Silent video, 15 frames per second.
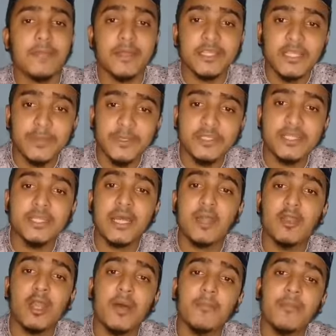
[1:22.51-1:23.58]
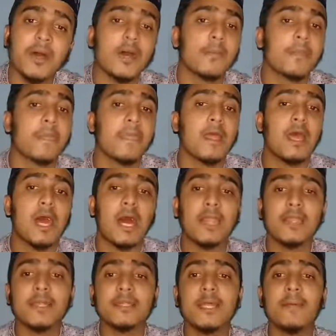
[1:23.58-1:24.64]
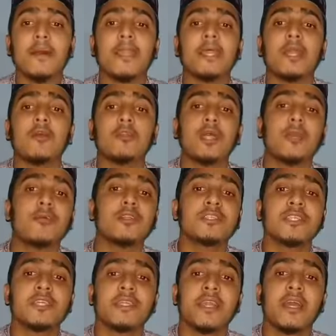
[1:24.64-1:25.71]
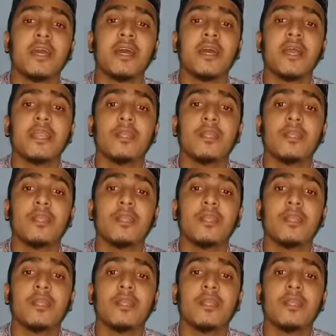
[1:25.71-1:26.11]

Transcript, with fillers: বেশি বেশি ধারণা পাপ আল্লাহ তাবারাক কথা বলছেন ইয়া